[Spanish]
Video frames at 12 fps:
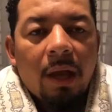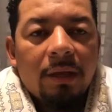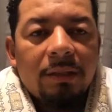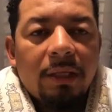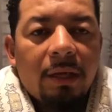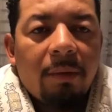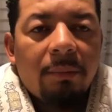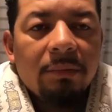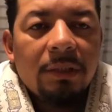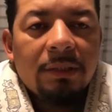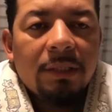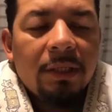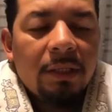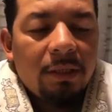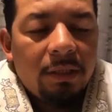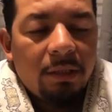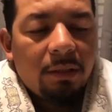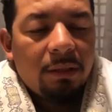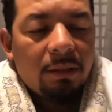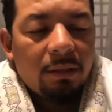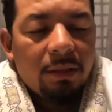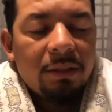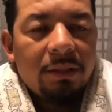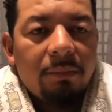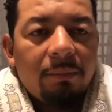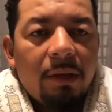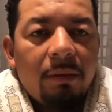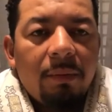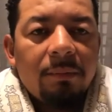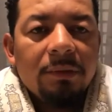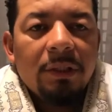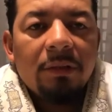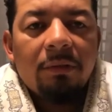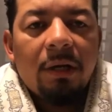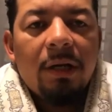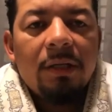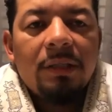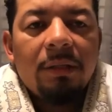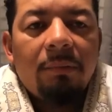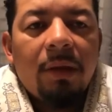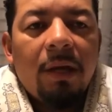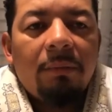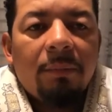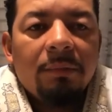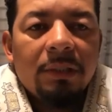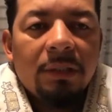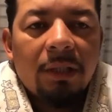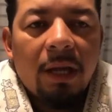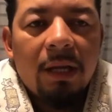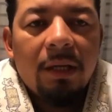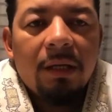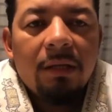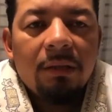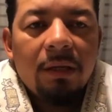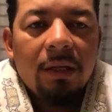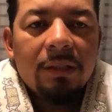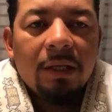Así que vamos a hacer el, Shema, vamos a entonar el Shema y vamos a entrar en el